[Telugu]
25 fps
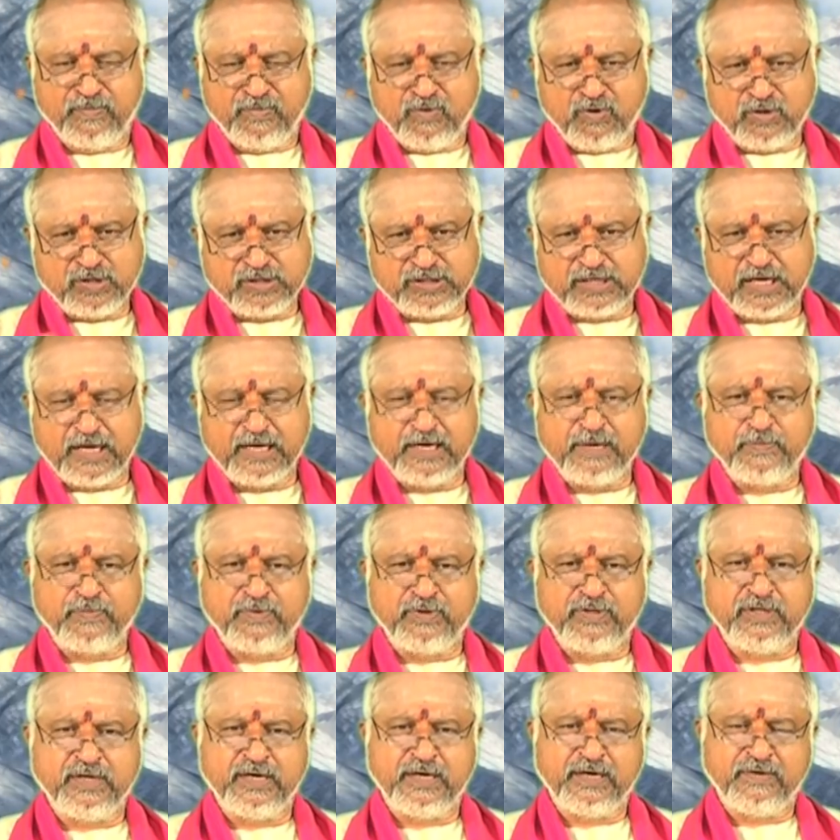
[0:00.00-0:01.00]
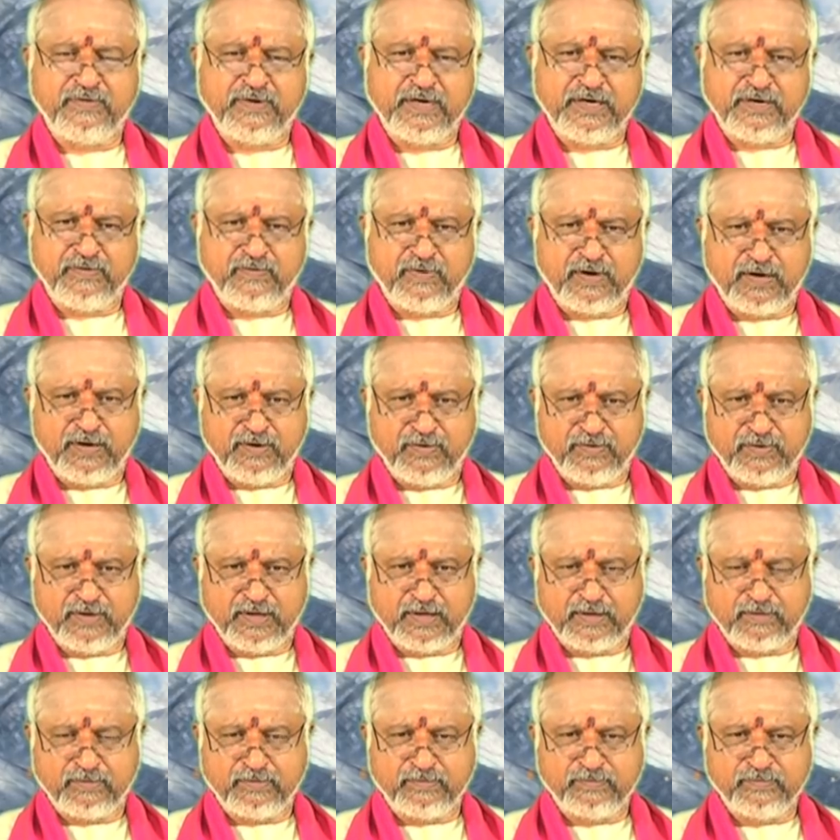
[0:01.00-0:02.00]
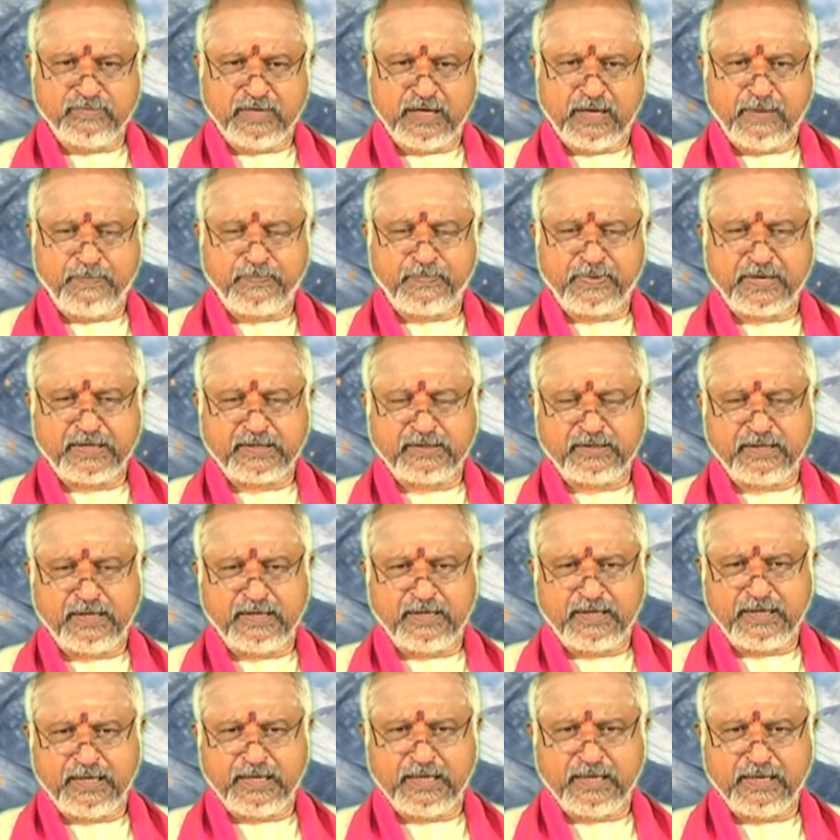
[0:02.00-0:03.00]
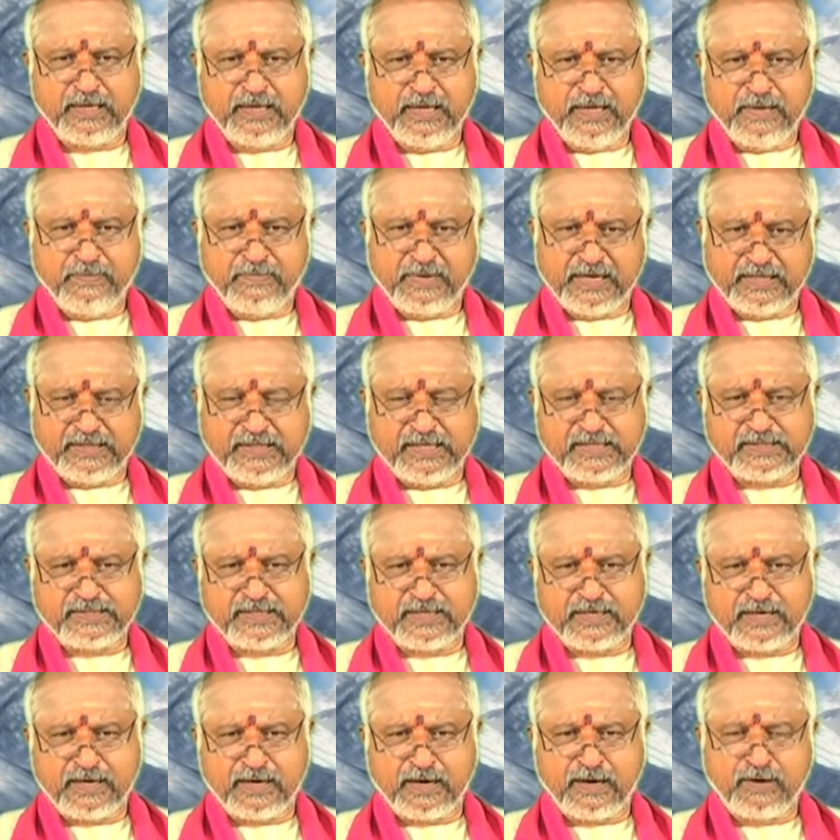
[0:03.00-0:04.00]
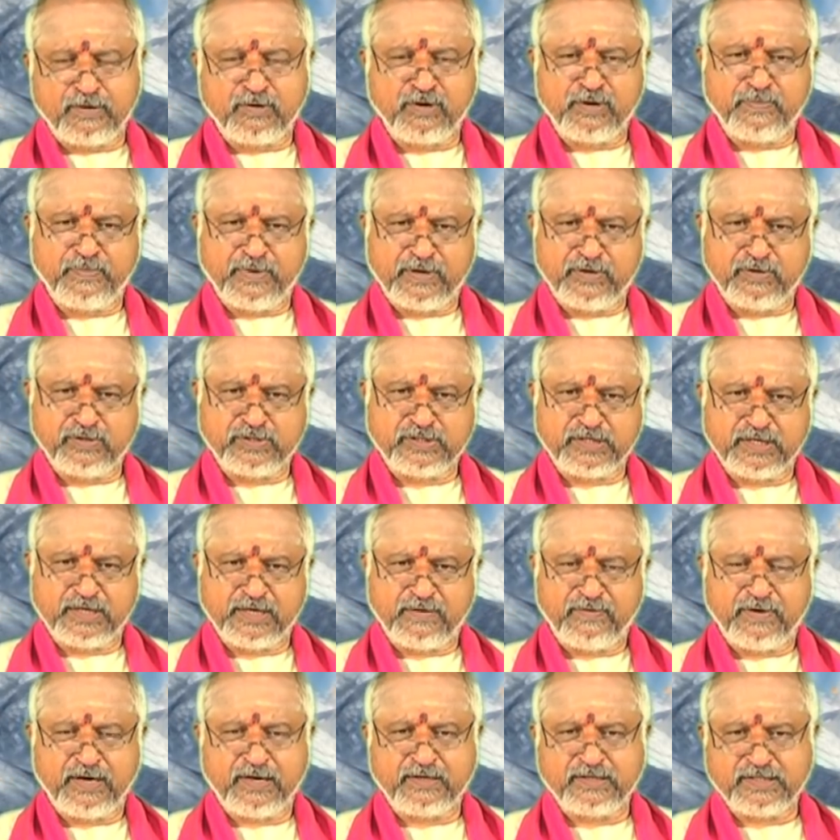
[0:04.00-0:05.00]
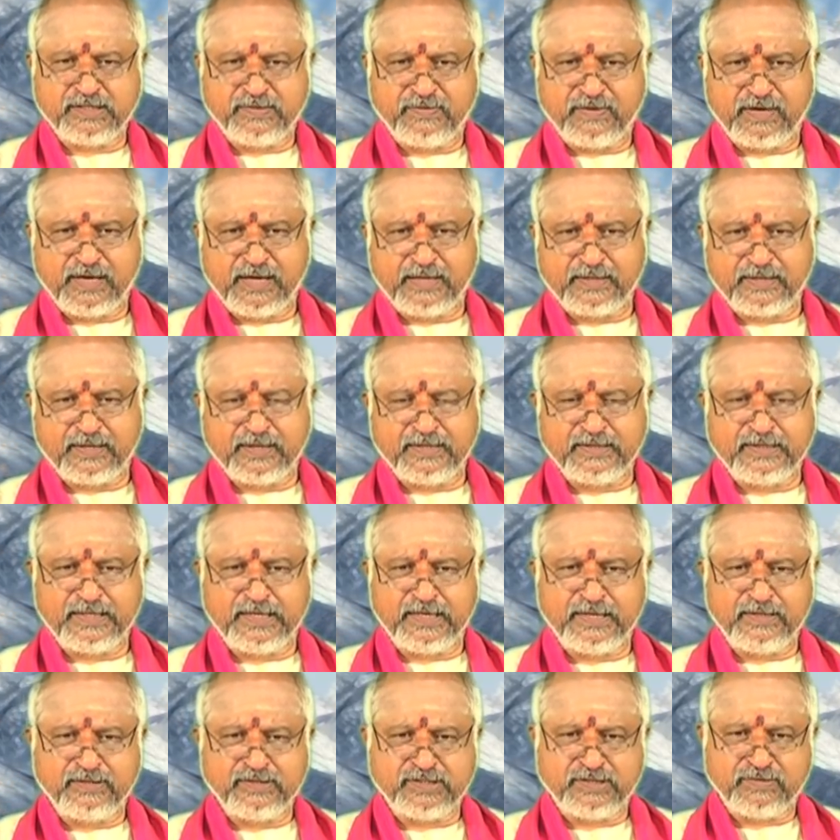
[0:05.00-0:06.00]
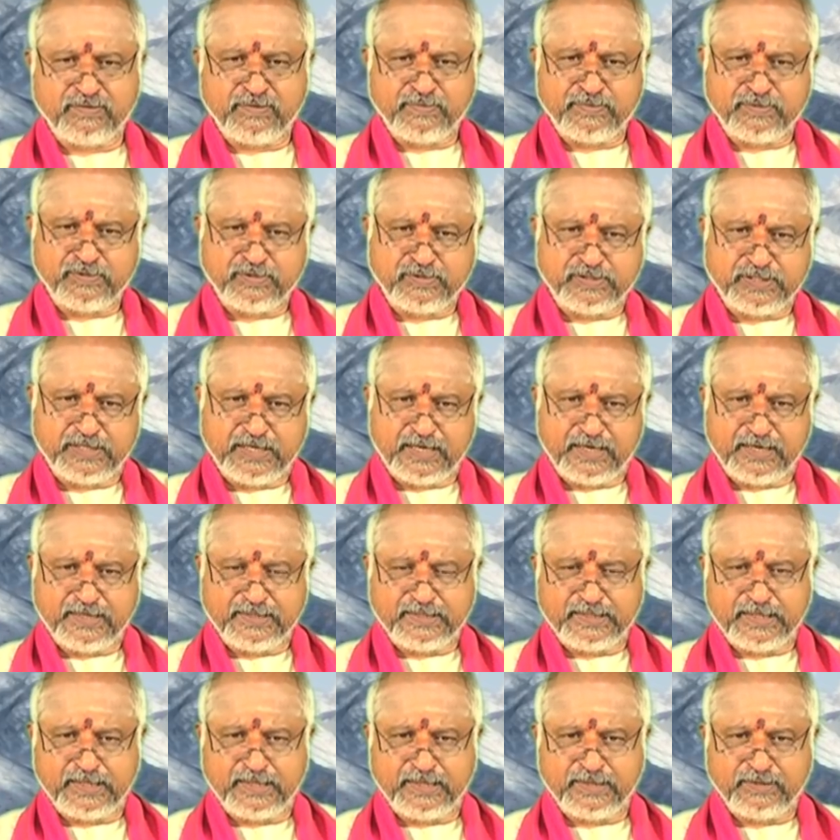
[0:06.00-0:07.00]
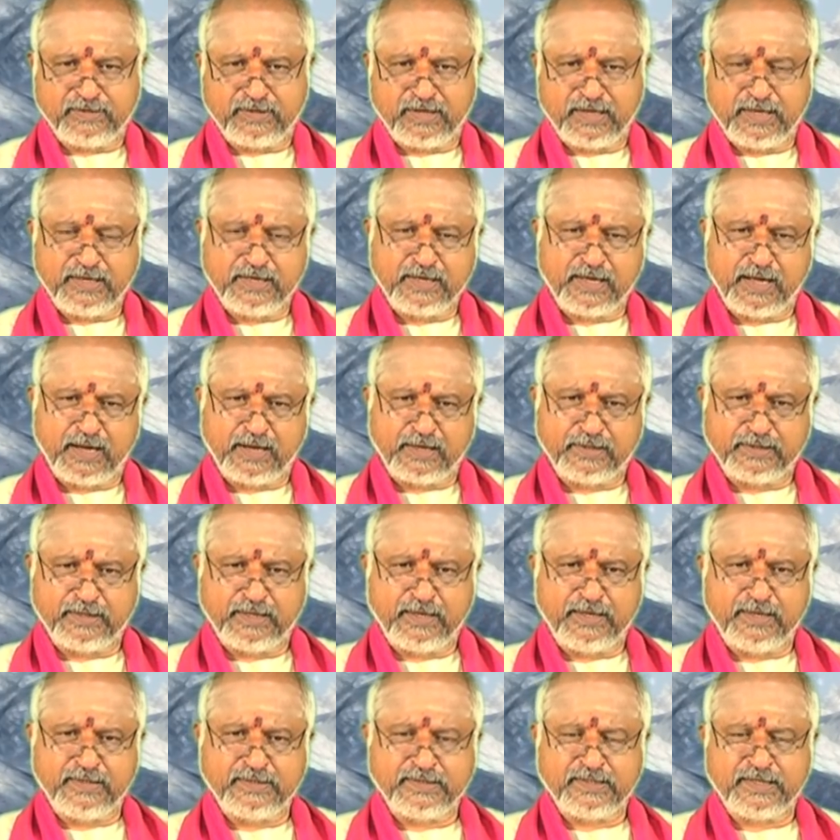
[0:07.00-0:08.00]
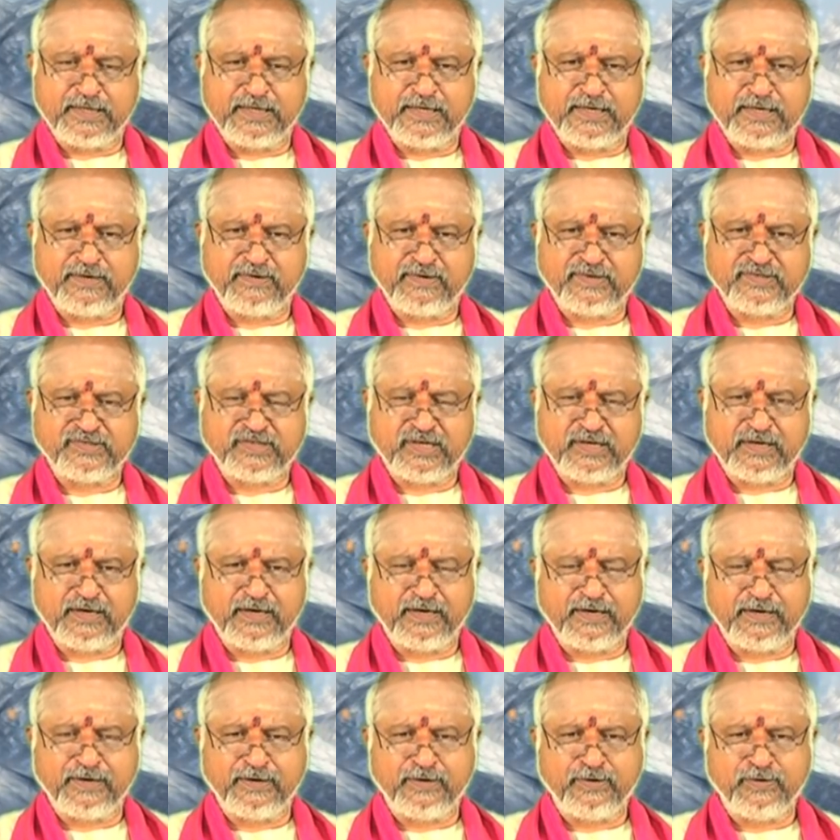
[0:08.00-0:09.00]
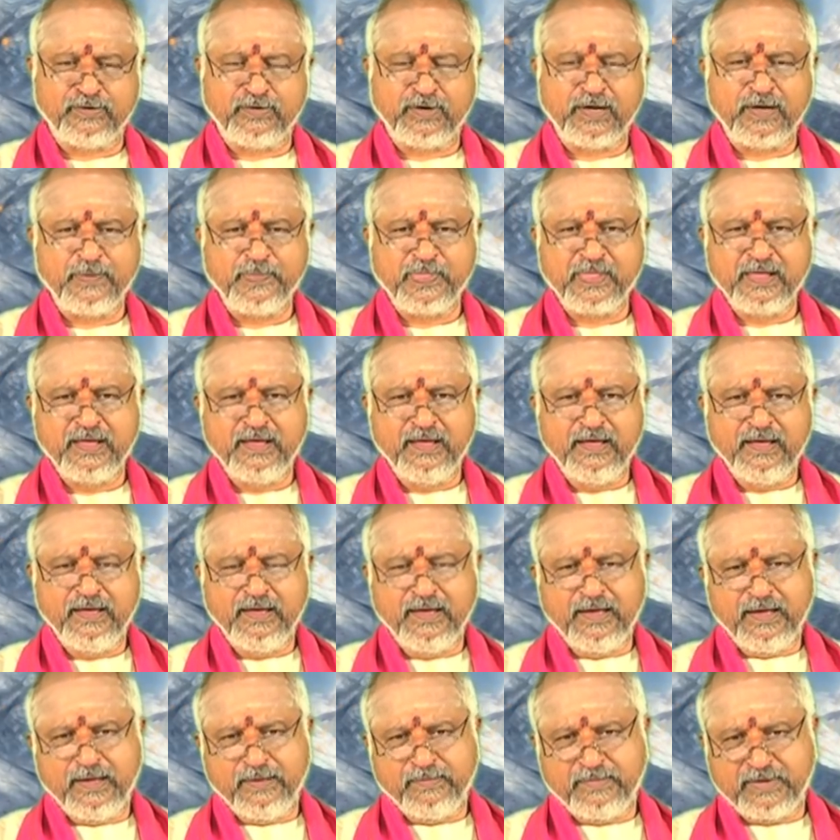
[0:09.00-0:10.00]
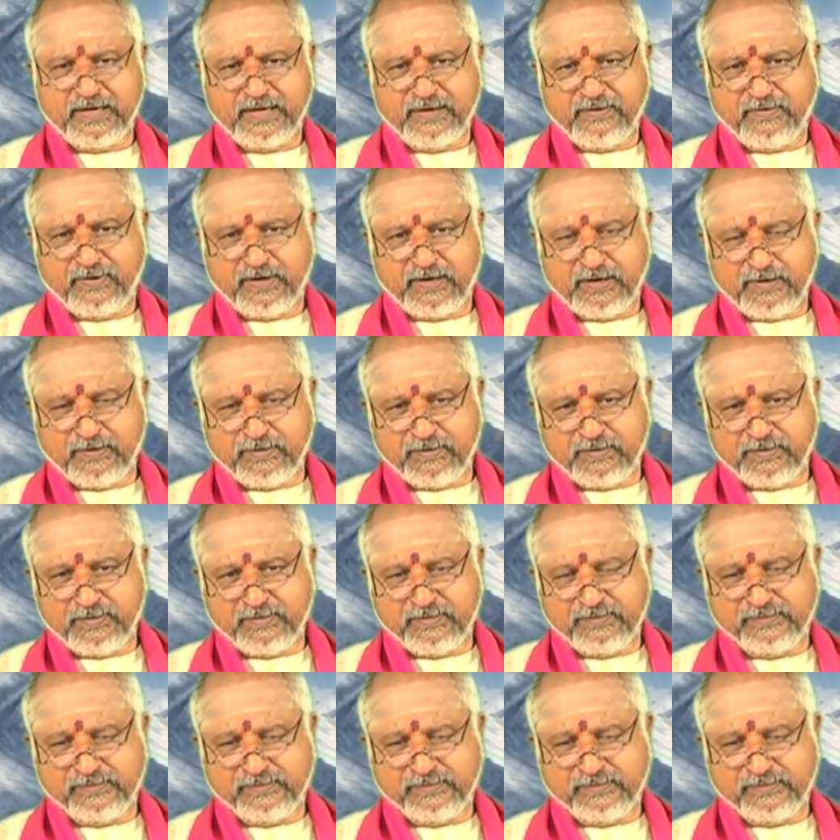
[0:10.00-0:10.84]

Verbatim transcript: మోక్షాన్ని పొందినటువంటి వాళ్ళు ఉన్నారు అప్ర అంటే ప్రత్యక్షంగా కాకుండా పరోక్షంగా వాళ్ళకి శివరాత్రి అని తెలియదు శివ పూజ చేయాలని తెలియదు కానీ కాకతాళీయం జరిగినటువంటి సంఘటనలో కూడా మరి వాళ్ళు